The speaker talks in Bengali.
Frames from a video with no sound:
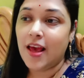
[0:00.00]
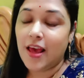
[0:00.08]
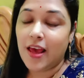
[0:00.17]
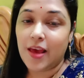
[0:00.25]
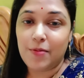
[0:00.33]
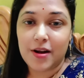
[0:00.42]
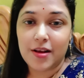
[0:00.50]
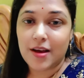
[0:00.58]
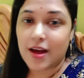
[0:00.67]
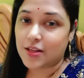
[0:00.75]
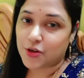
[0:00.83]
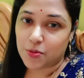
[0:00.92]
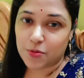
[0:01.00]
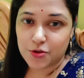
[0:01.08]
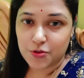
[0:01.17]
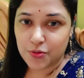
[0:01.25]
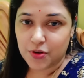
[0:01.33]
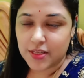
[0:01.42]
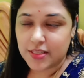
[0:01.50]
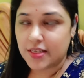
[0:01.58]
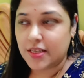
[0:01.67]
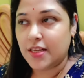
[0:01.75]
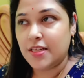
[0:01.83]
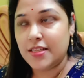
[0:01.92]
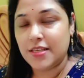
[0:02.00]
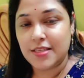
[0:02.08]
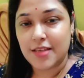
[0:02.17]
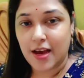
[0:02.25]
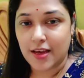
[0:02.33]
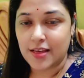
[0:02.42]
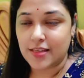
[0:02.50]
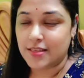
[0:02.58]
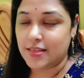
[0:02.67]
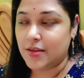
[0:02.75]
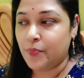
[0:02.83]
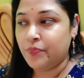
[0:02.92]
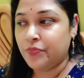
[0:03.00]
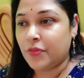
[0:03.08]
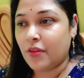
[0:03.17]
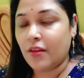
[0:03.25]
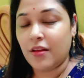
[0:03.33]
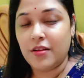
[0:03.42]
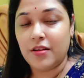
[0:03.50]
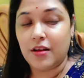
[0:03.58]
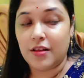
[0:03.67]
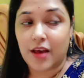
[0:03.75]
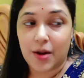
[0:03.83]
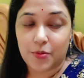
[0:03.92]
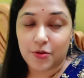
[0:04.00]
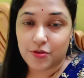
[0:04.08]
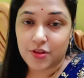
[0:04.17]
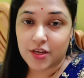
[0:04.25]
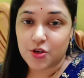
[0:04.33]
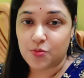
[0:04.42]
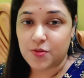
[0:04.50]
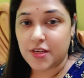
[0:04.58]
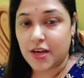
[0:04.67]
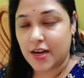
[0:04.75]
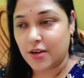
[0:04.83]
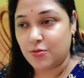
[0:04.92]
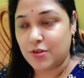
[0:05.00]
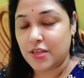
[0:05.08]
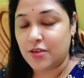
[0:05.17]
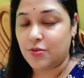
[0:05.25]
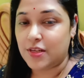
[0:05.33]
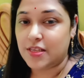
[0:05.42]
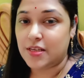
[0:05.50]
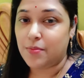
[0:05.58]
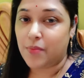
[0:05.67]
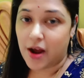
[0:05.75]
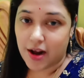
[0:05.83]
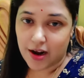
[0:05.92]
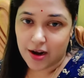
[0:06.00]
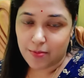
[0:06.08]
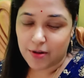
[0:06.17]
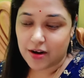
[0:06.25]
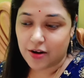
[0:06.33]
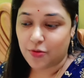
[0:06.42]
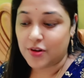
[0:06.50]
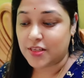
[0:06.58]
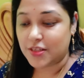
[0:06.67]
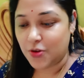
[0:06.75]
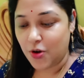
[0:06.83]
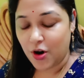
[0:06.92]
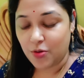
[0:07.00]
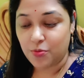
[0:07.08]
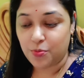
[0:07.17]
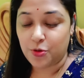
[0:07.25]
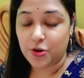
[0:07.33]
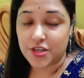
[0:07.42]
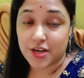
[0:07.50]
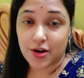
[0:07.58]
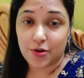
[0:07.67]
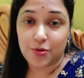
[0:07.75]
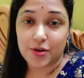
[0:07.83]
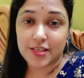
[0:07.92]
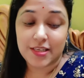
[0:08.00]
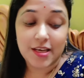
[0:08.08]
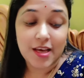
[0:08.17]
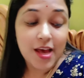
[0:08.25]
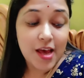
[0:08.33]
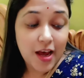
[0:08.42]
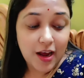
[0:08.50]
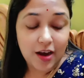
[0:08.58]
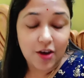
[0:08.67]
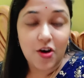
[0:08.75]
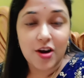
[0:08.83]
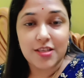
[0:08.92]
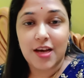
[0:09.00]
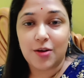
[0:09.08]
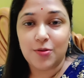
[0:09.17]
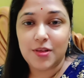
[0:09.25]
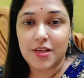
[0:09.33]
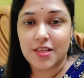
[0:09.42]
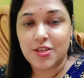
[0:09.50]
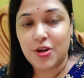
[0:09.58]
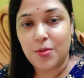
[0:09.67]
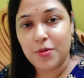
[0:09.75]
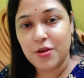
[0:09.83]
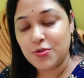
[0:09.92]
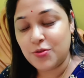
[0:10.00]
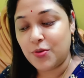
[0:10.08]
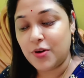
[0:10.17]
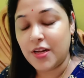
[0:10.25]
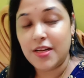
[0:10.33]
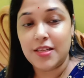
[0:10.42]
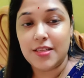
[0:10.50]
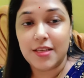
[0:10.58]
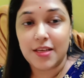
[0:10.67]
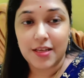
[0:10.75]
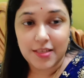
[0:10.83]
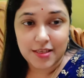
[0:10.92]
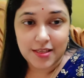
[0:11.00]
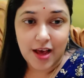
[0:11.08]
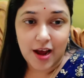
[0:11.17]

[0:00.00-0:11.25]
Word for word: এবারে কাজকর্ম শুরু করেছি নিজে চা খেয়েছি তারপরে ওইদিকে সবজি কাটাকুটি করেছি মা রান্না বান্না করেছে ঘর ঘর পরিষ্কার করেছি ঘর ঝাড়ু দিয়েছি সব কিছু করে নিজের এই যে স্নান